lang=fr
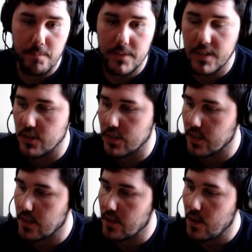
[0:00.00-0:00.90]
Tac.
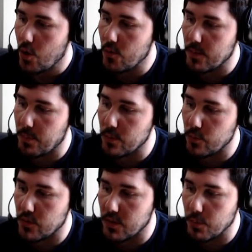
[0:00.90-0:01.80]
On va prendre le
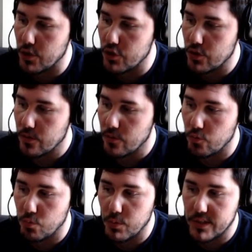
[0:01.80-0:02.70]
deuxième rush,
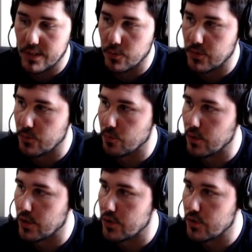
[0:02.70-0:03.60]
double clic aussi sur
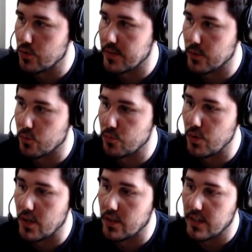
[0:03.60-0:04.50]
le rush, on va aller dans
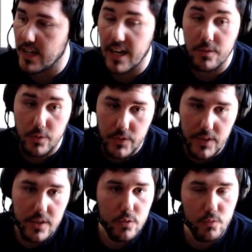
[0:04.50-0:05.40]
couleur,
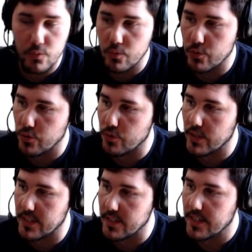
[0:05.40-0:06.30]
avancer, toujours on change
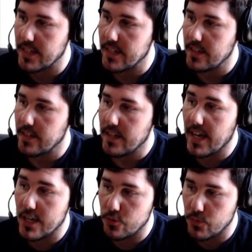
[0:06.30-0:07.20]
rien,
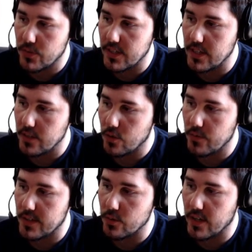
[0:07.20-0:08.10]
ajuster, on
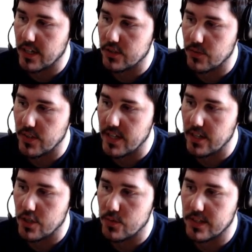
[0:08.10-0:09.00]
va aller dans
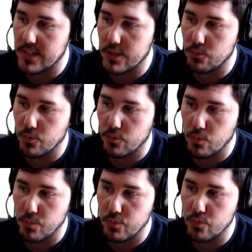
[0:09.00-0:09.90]
HSL, je vais cliquer toujours sur
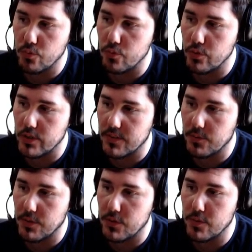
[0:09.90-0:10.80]
le bouton rouge, et
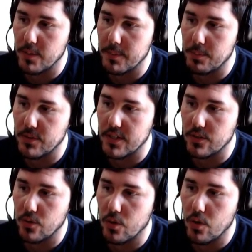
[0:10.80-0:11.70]
cette fois-ci je vais la mettre
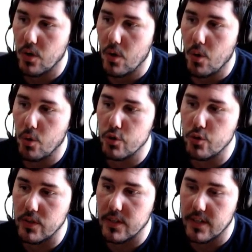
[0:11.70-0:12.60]
peut-être en, en,
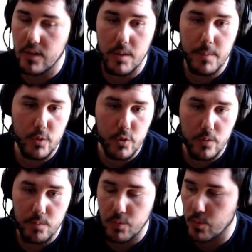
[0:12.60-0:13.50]
jaune, alors on la met en
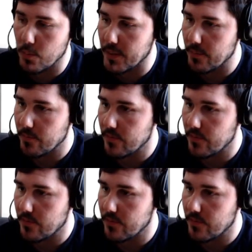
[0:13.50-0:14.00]
jaune, pourquoi pas